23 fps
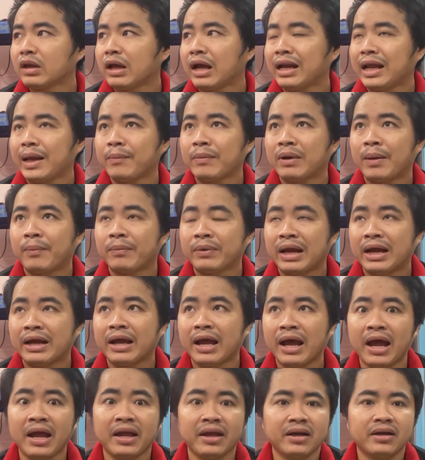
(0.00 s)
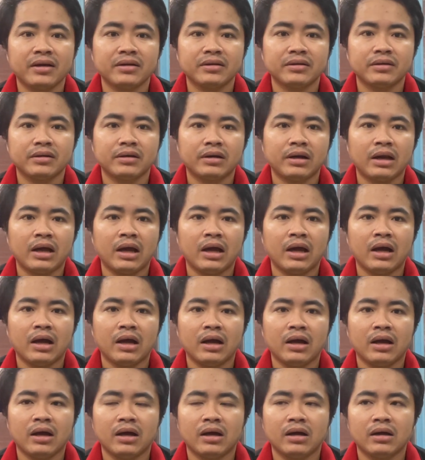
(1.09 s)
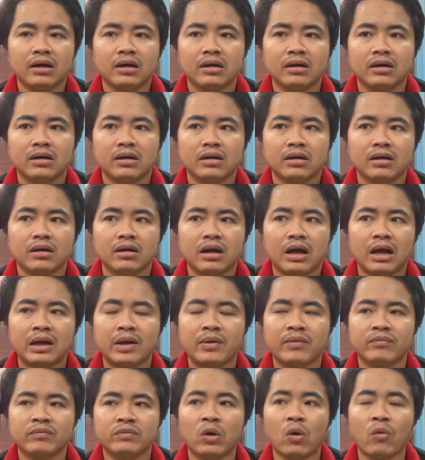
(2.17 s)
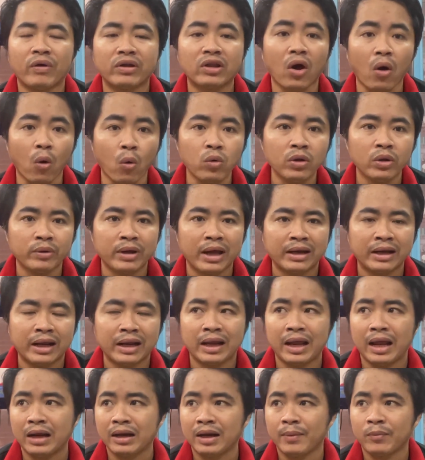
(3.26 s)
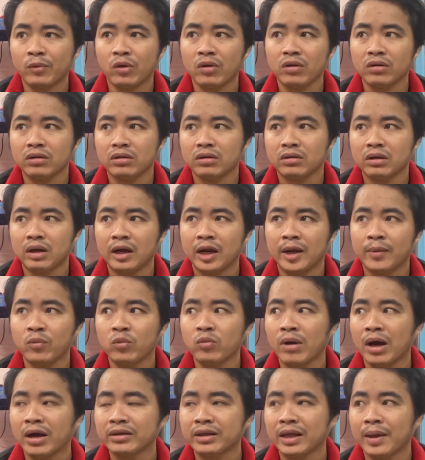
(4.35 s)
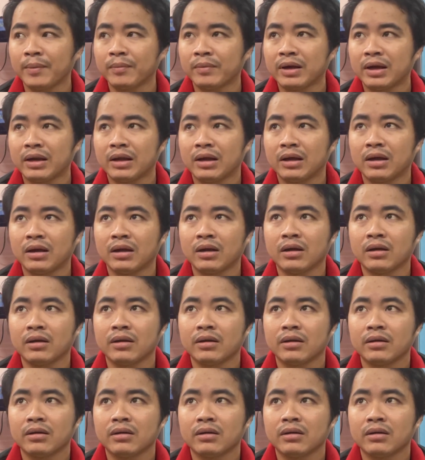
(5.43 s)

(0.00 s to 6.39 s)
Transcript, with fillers: anh em làm ra nghề á là anh em thủ phải thủ dù như anh, anh, anh em có anh em muốn mở cái tiệm ra là